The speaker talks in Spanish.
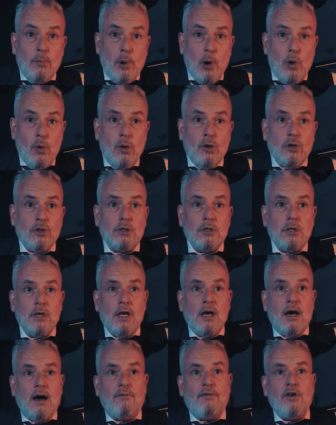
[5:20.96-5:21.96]
Paulos
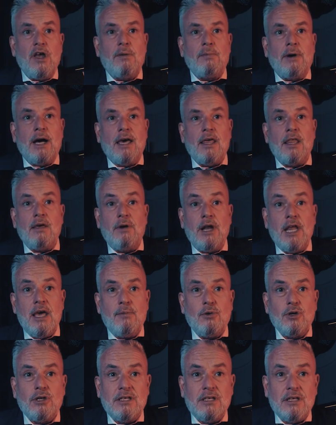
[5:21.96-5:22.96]
afirma que
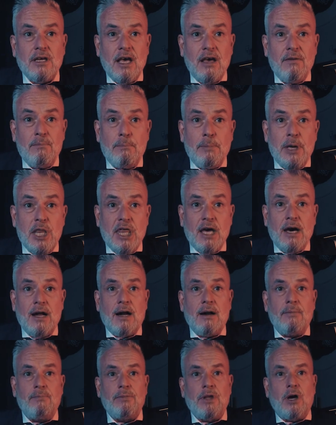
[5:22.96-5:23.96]
deberíamos
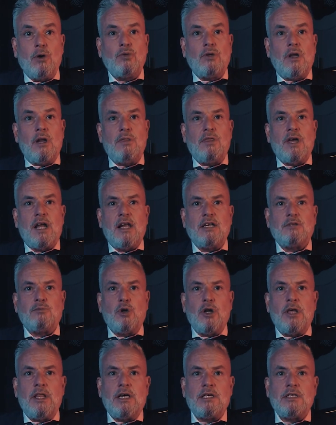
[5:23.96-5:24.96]
empezar a utilizar las
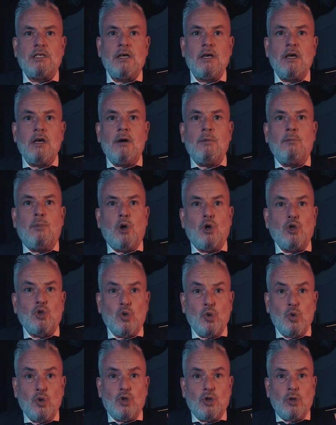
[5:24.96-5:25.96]
monedas por
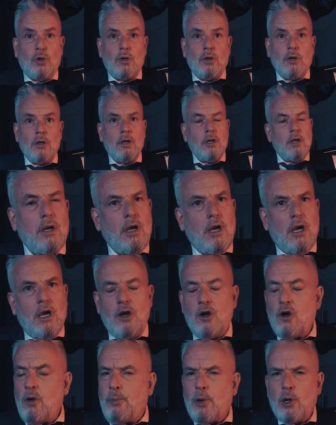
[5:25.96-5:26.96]
su uso,
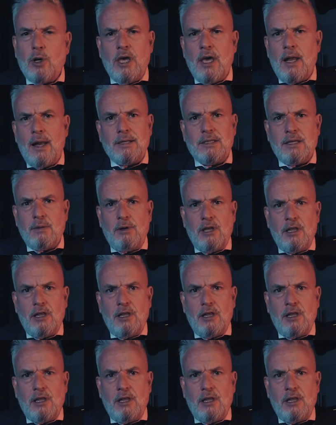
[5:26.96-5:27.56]
y no por quien las